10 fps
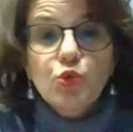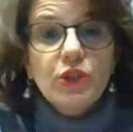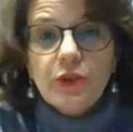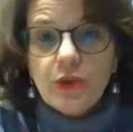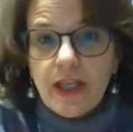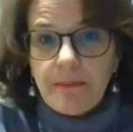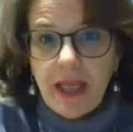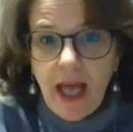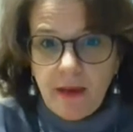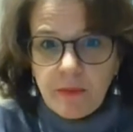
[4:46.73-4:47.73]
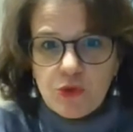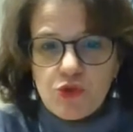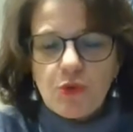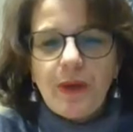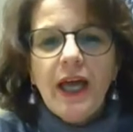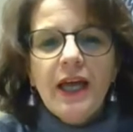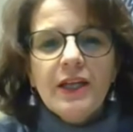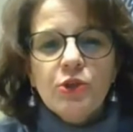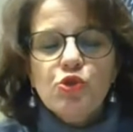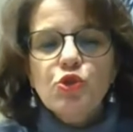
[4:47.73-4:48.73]
tutti noi abbiamo, insomma,
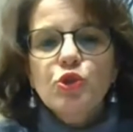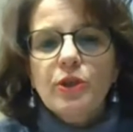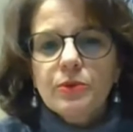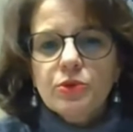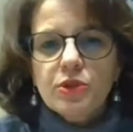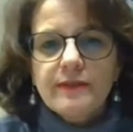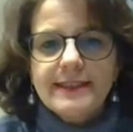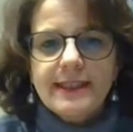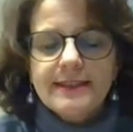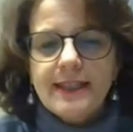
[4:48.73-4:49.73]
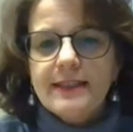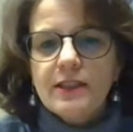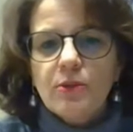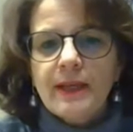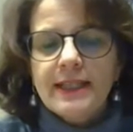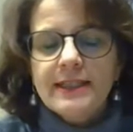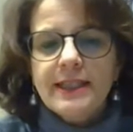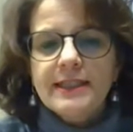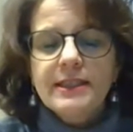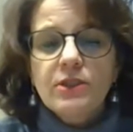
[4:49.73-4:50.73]
non solo da un punto di vista estetico, ma anche
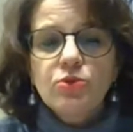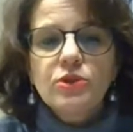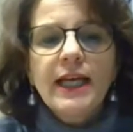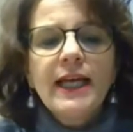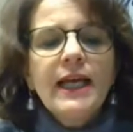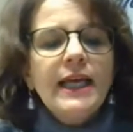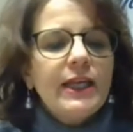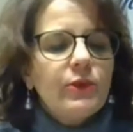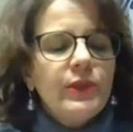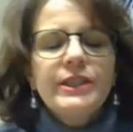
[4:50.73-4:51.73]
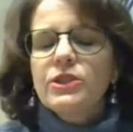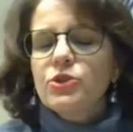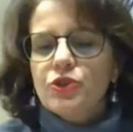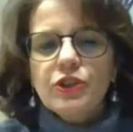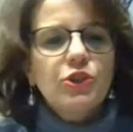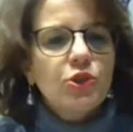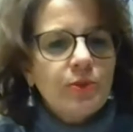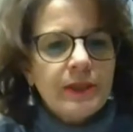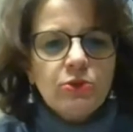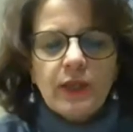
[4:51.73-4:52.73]
della salute e quindi così
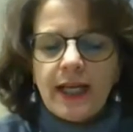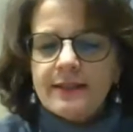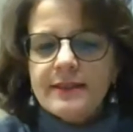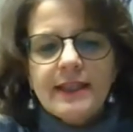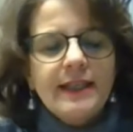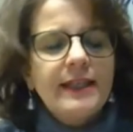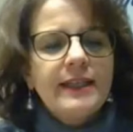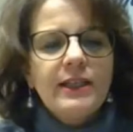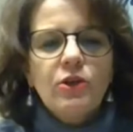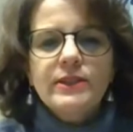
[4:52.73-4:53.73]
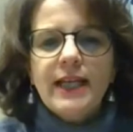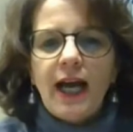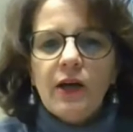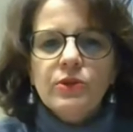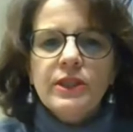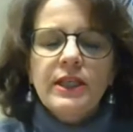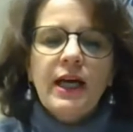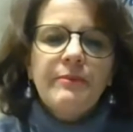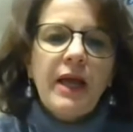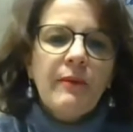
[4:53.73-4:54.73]
come durante il lockdown
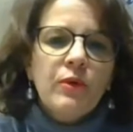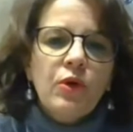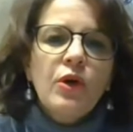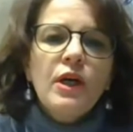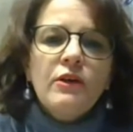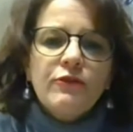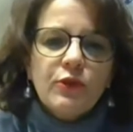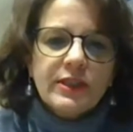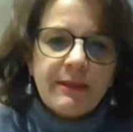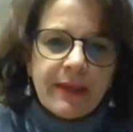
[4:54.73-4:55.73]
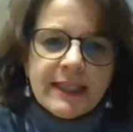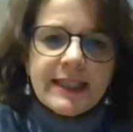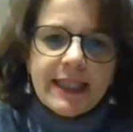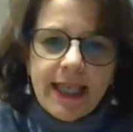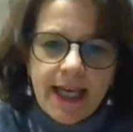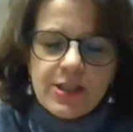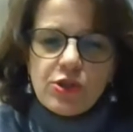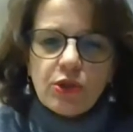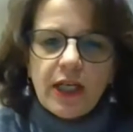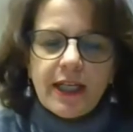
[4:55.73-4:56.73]
abbiamo fortemente
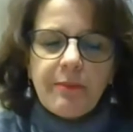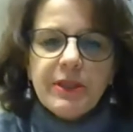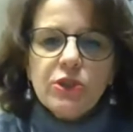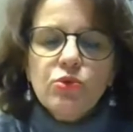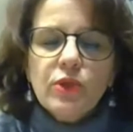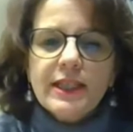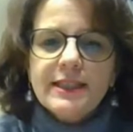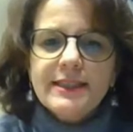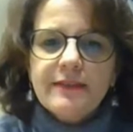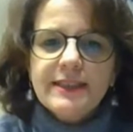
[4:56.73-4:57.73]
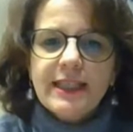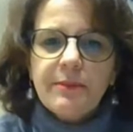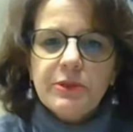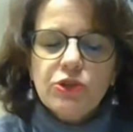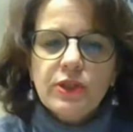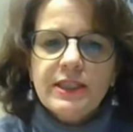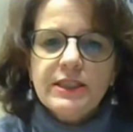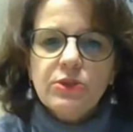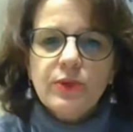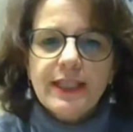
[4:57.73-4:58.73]
chiesto la riapertura del servizio alla persona in
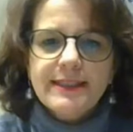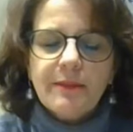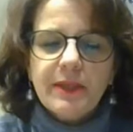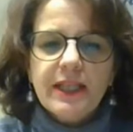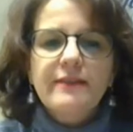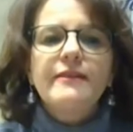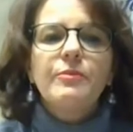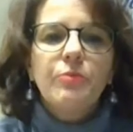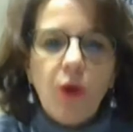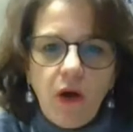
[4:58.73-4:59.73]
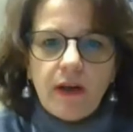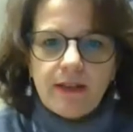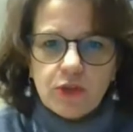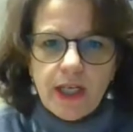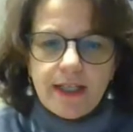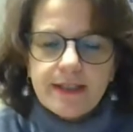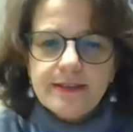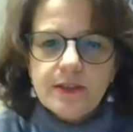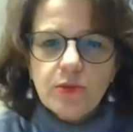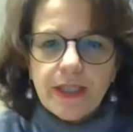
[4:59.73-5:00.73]
sicurezza perché si può lavorare in
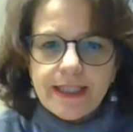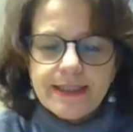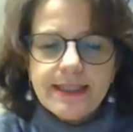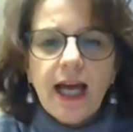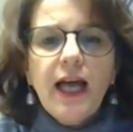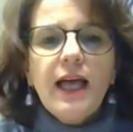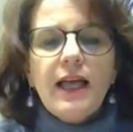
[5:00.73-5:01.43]
sicurezza,